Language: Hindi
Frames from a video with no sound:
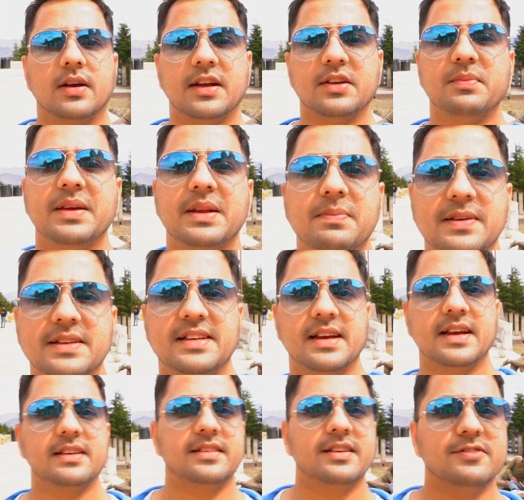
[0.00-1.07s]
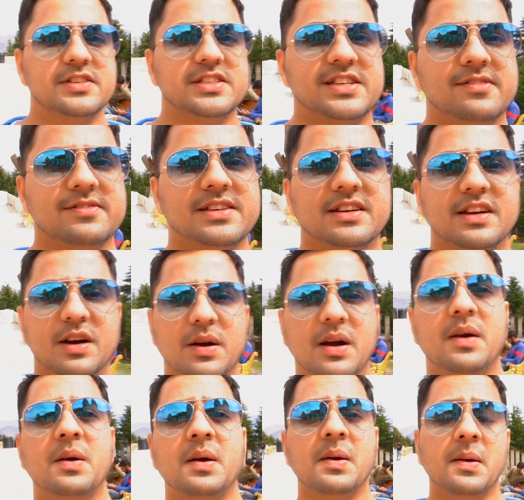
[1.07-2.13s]
तो गैस मेरे पीछे है शिव शिव जी का
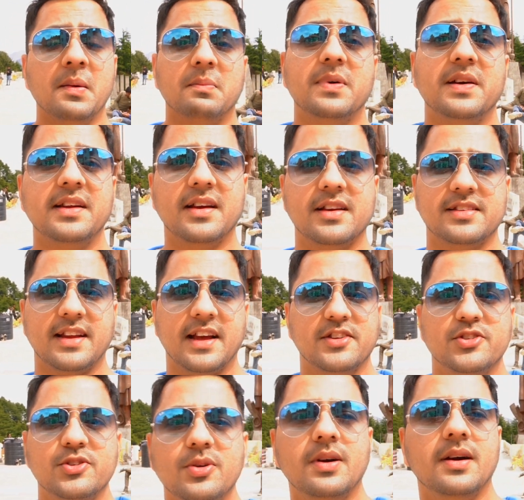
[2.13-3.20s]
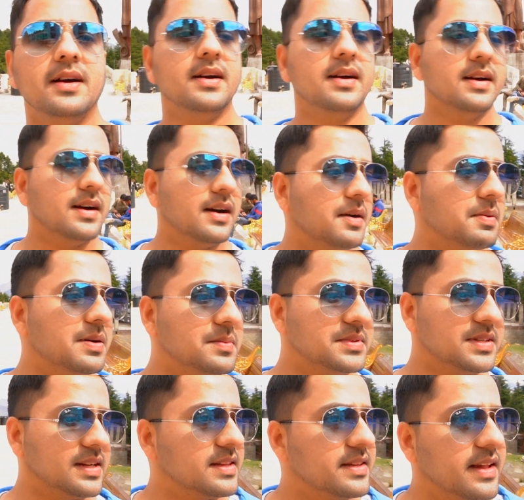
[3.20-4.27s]
बढ़िया स्टैचू अब हम
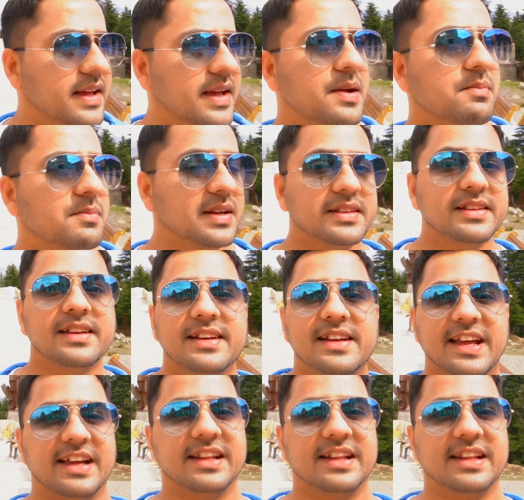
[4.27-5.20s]
चलते हैं मंदिर के